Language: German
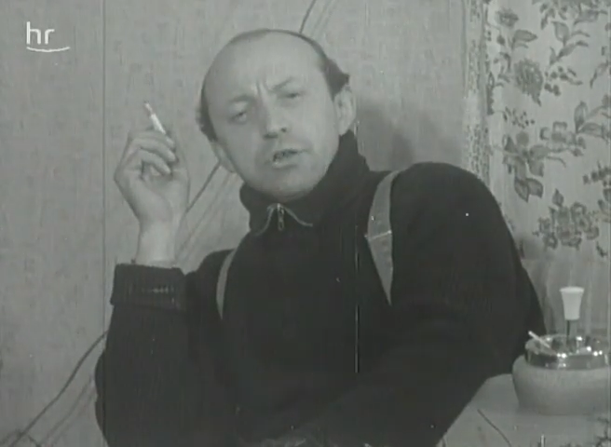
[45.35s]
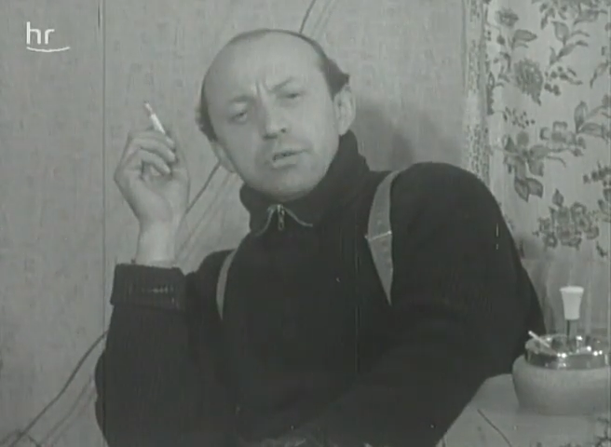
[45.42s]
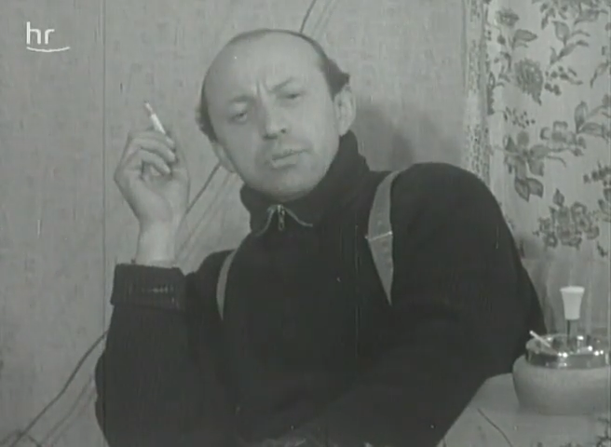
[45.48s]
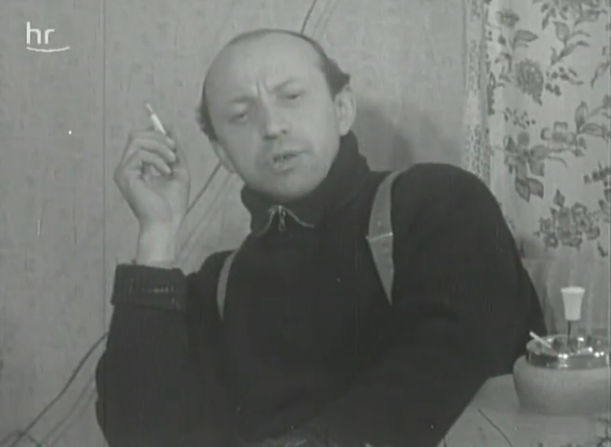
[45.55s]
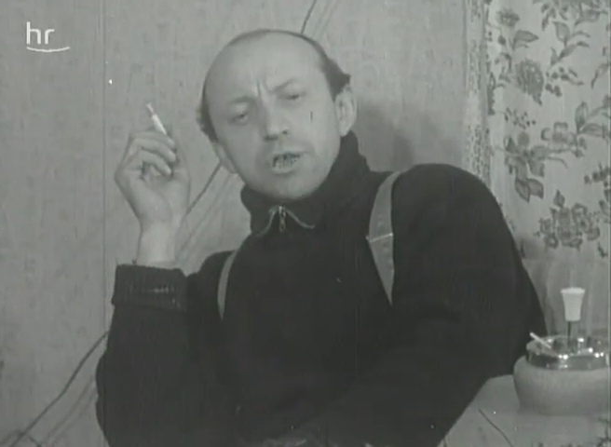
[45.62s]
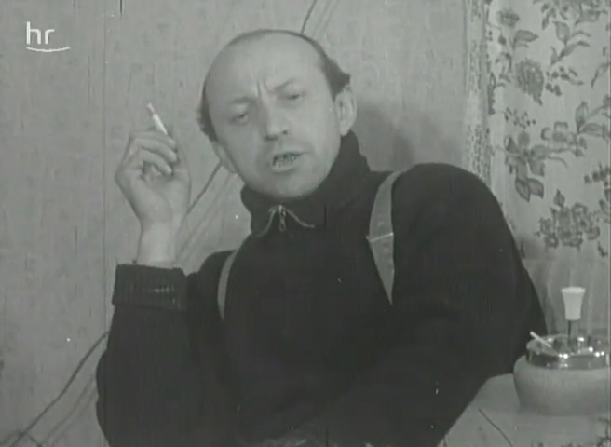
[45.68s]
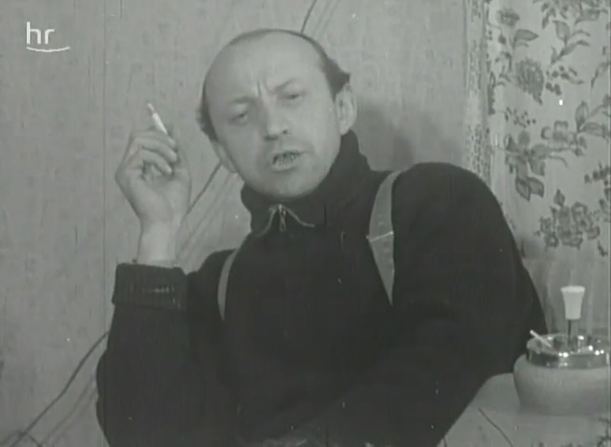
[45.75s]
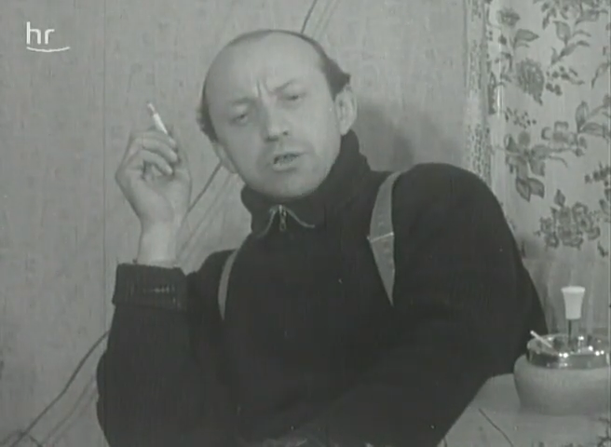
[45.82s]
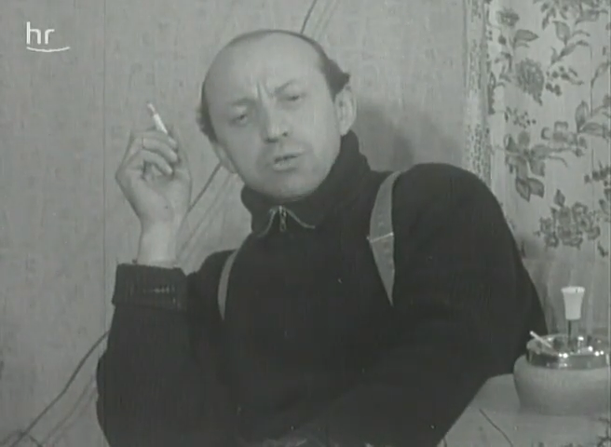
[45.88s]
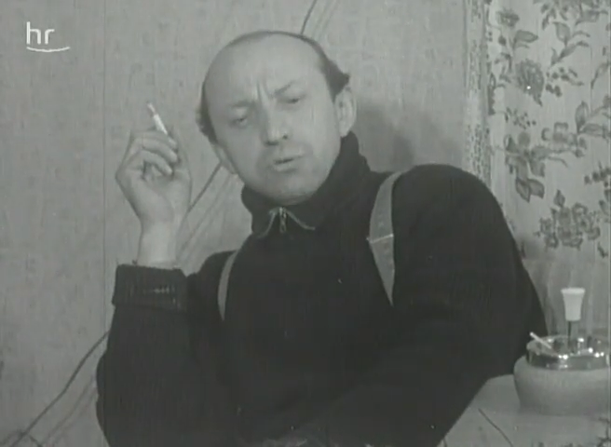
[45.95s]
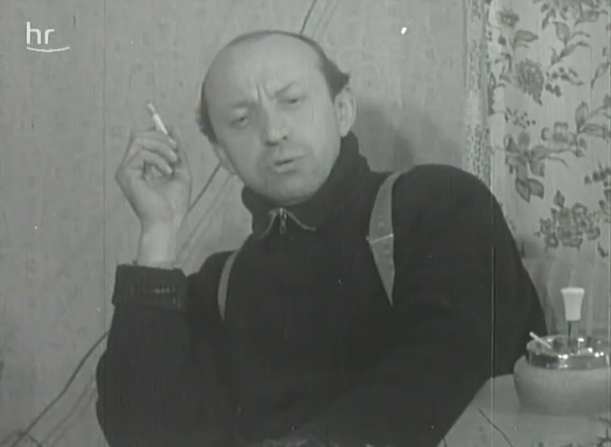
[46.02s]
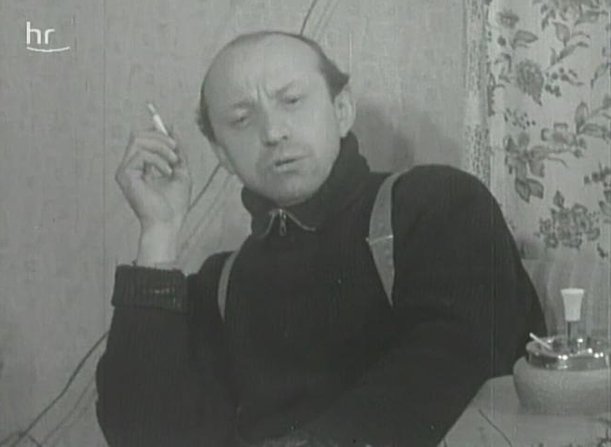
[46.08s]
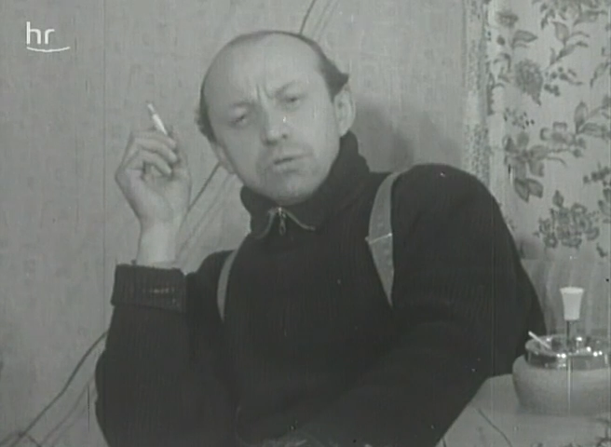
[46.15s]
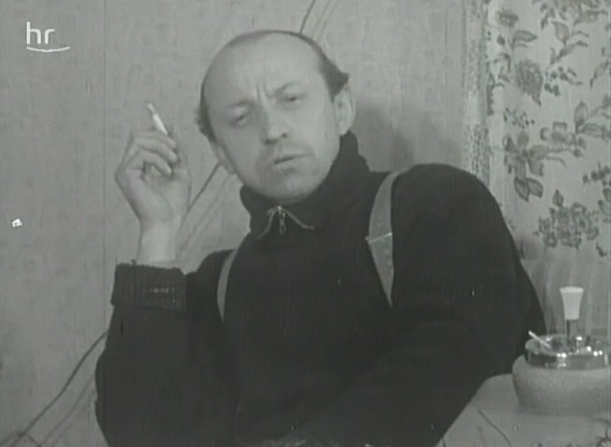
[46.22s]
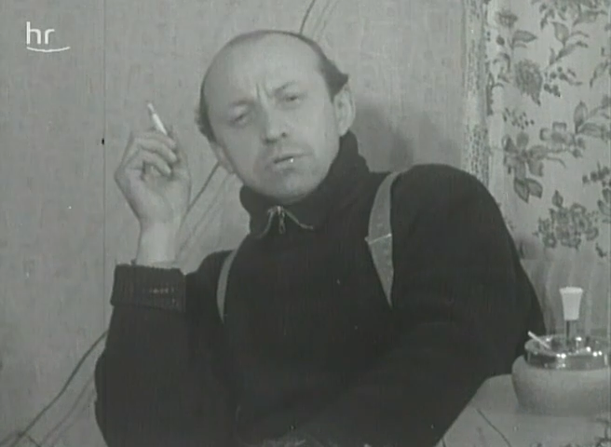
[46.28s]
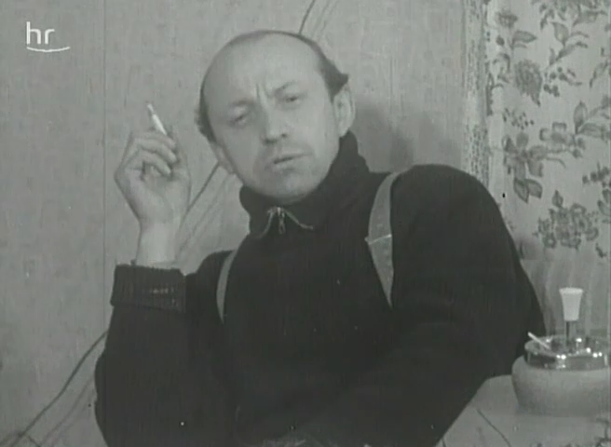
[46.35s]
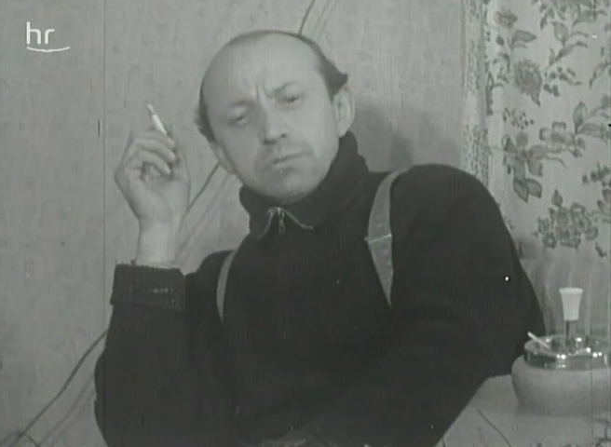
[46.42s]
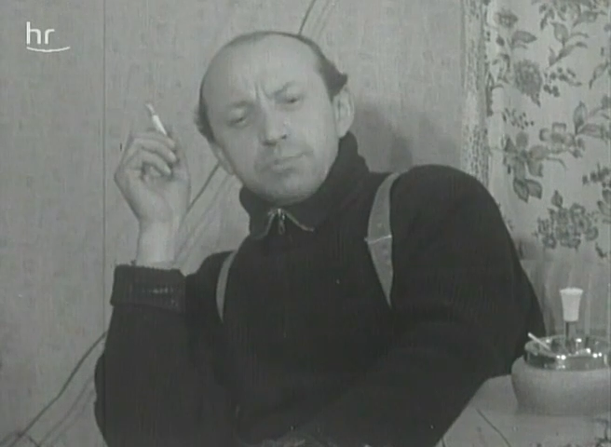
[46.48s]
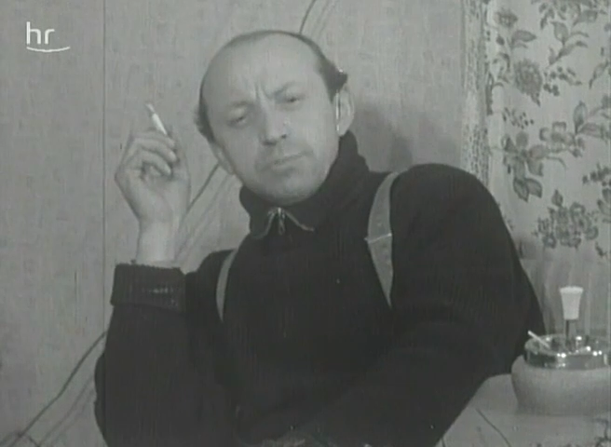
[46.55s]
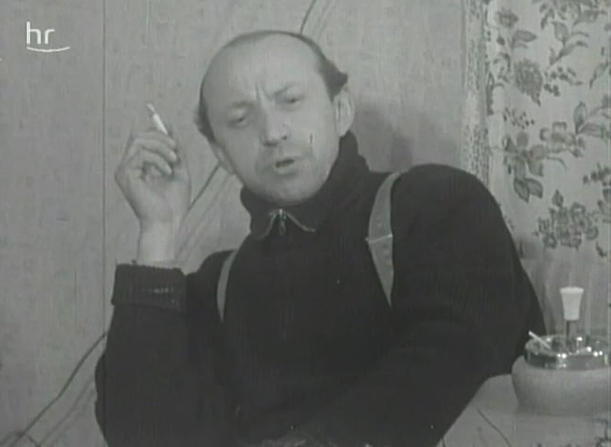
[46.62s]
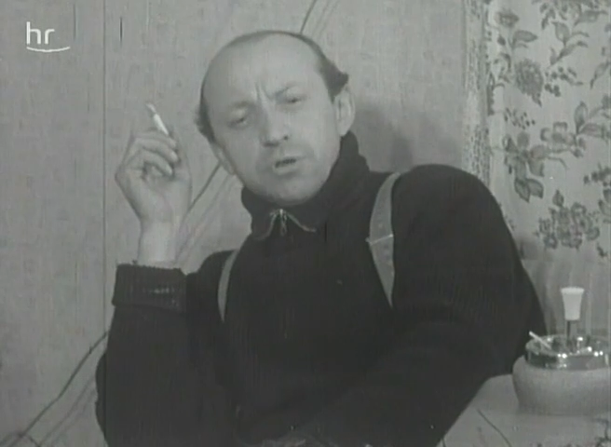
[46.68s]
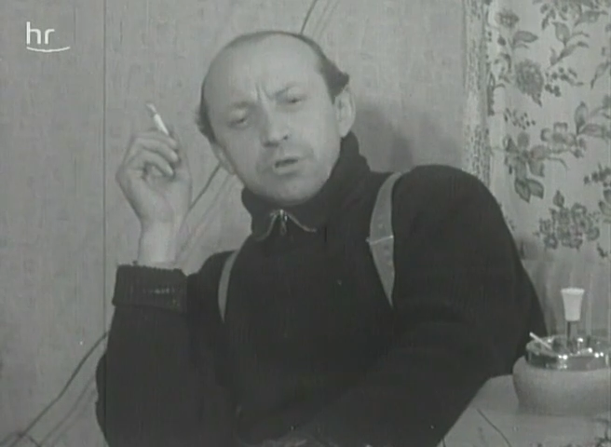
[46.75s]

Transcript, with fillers: über das Gute und